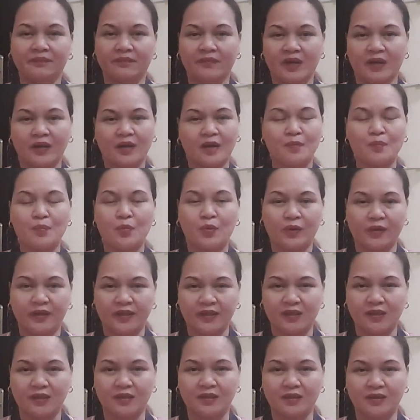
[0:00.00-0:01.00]
very
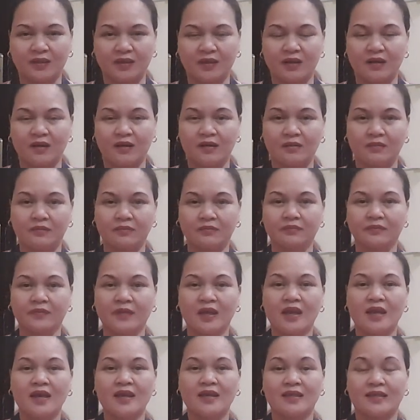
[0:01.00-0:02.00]
important um,
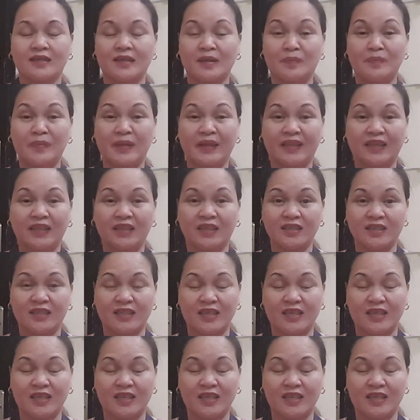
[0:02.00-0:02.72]
submittals